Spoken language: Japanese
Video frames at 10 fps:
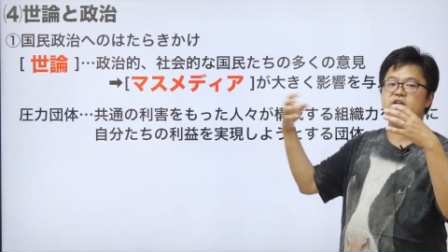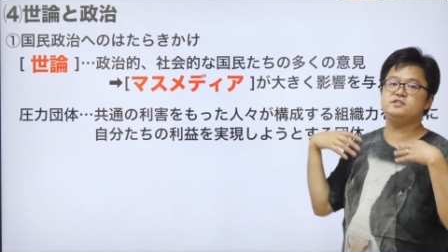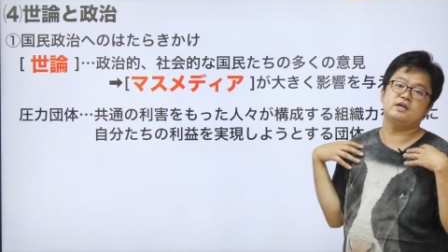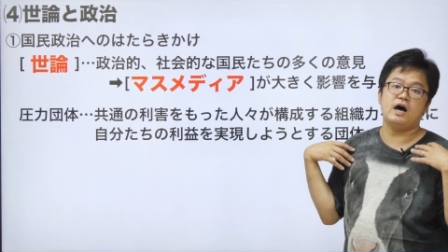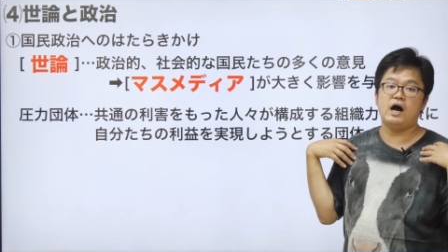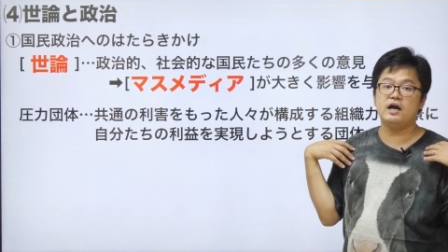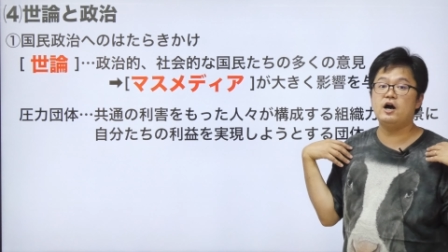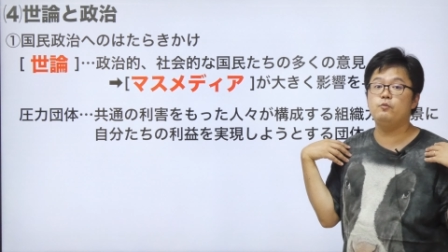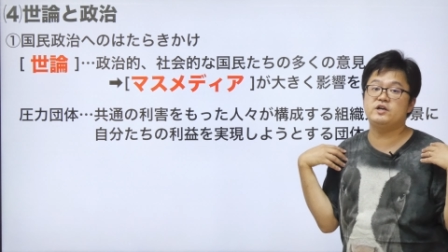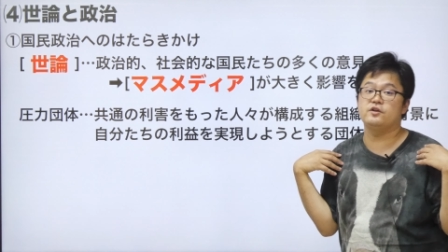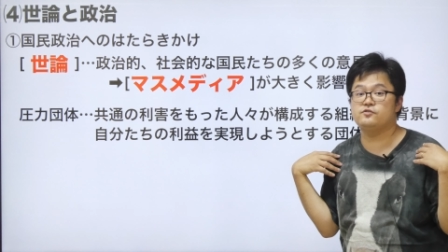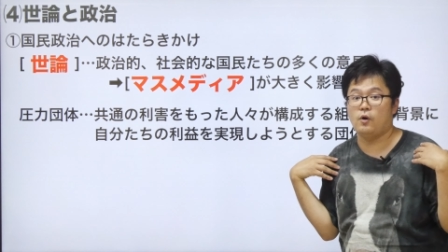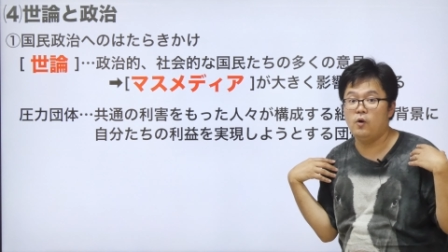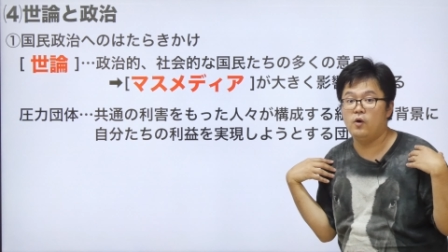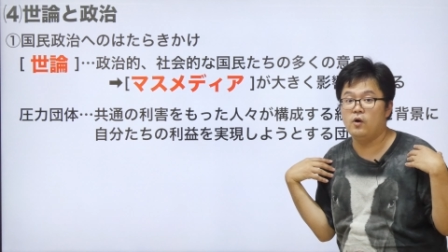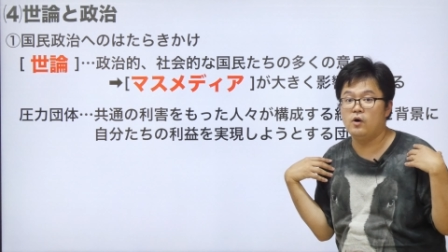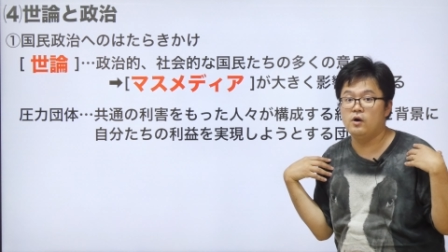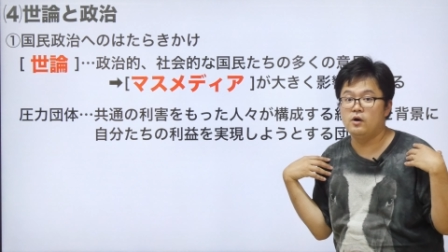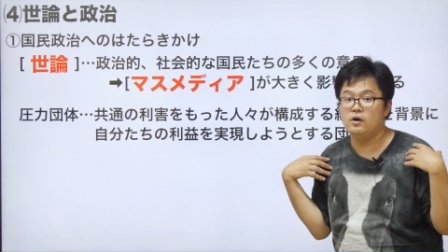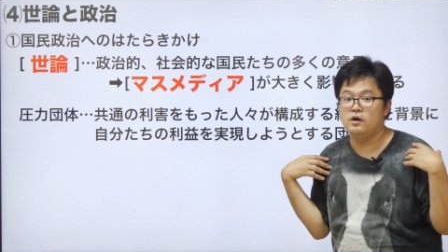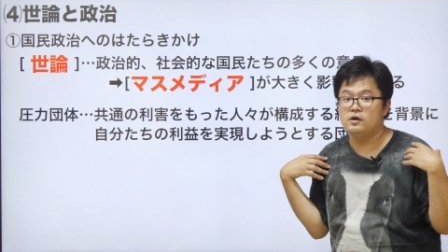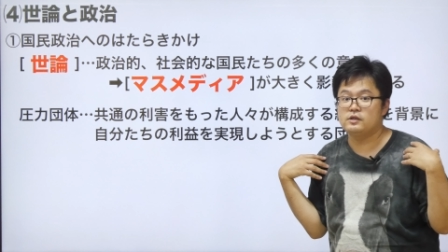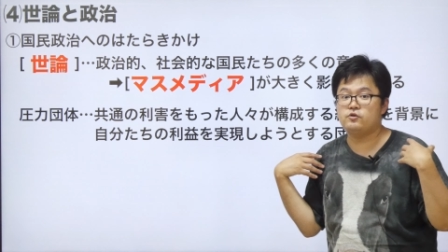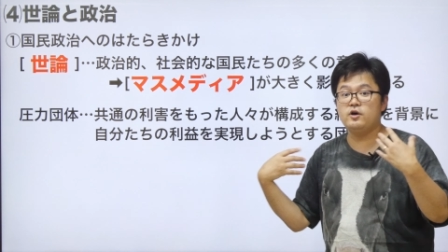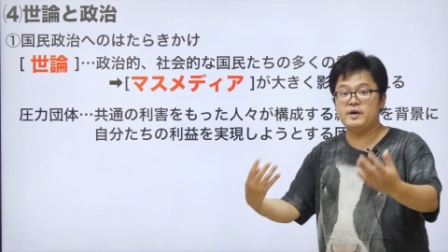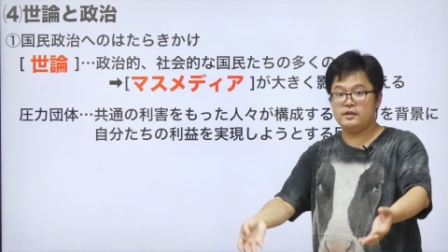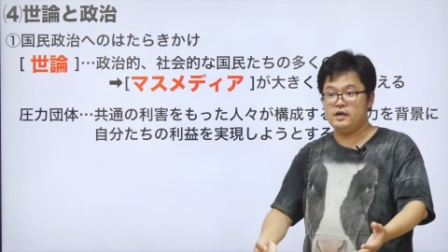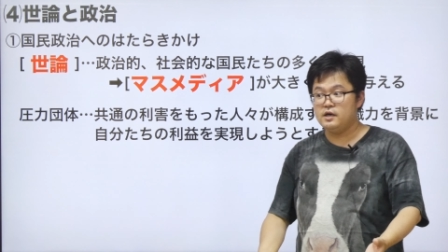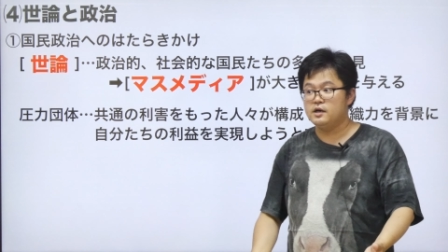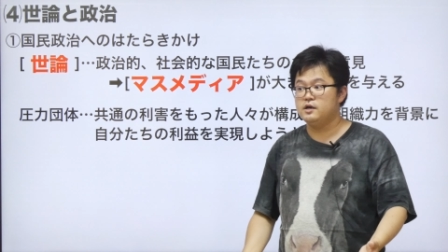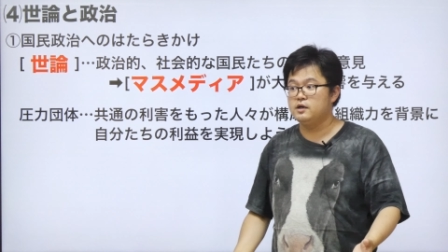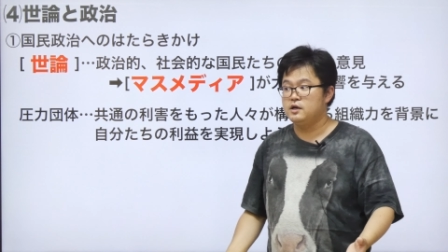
にしたらあかんわけですよ。例えばやで、